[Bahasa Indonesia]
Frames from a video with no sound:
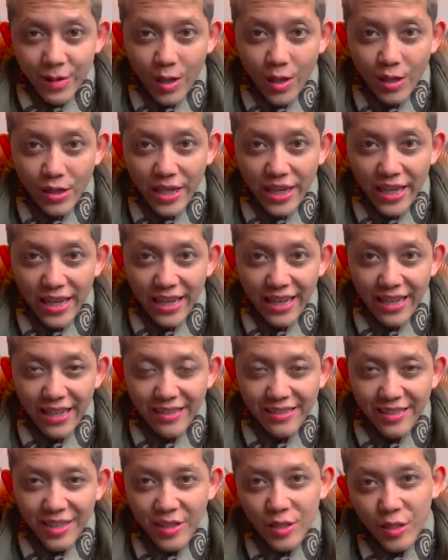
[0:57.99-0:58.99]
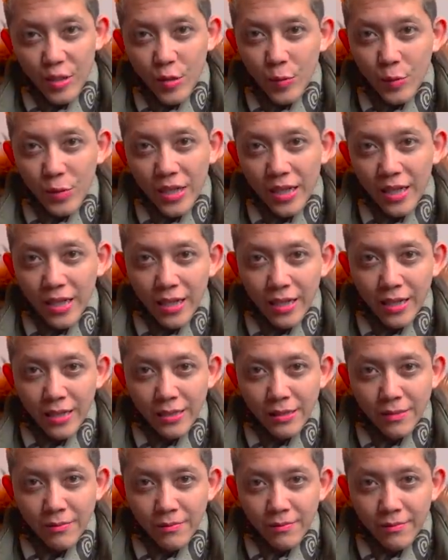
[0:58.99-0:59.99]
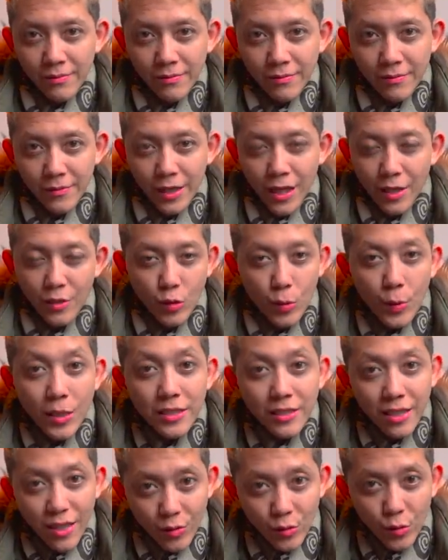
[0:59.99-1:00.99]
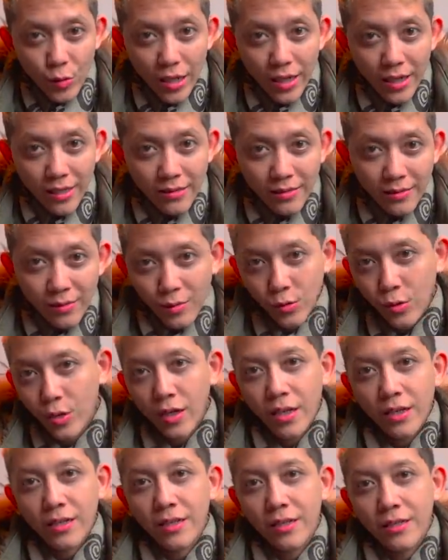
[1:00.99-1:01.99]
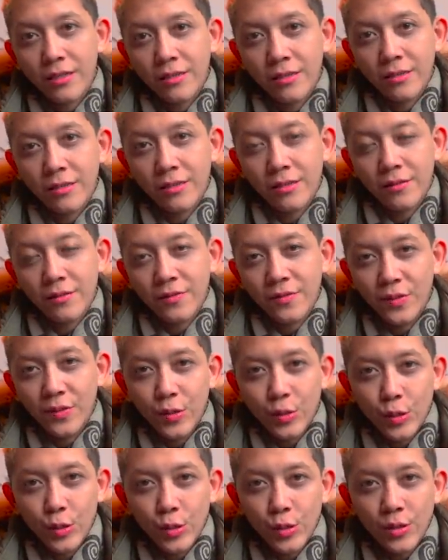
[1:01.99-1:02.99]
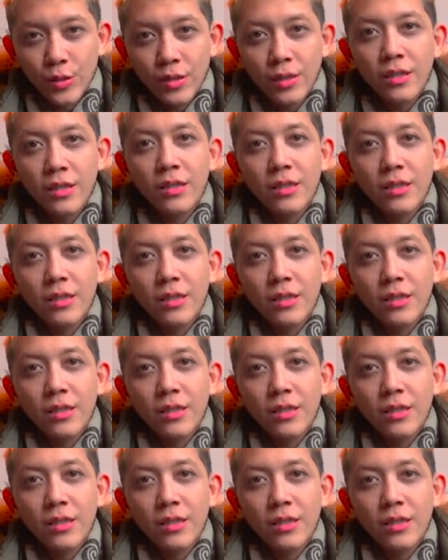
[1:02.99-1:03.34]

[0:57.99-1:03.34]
Oke, okay, tadi gue bilang nggak cuma satu kan, gue akan review